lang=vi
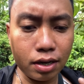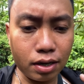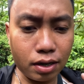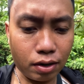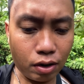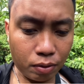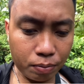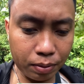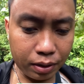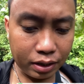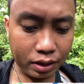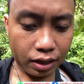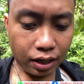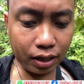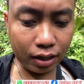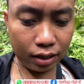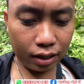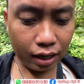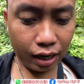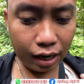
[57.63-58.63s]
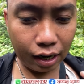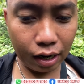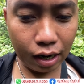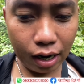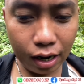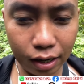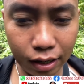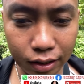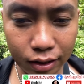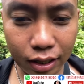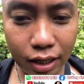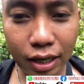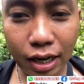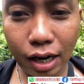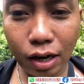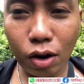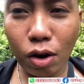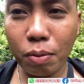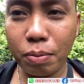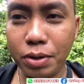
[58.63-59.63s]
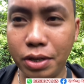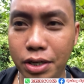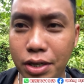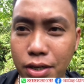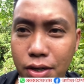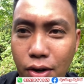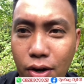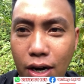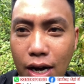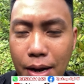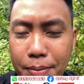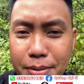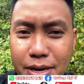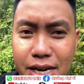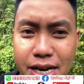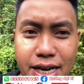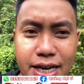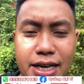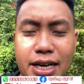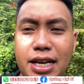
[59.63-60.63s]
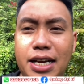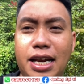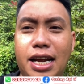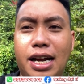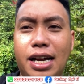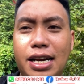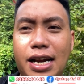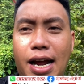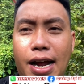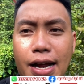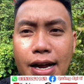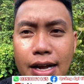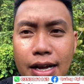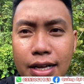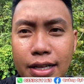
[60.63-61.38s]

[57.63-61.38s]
không mình tinh thần à, tinh thần không minh đường gọi là bị điên nghe nha cả nhà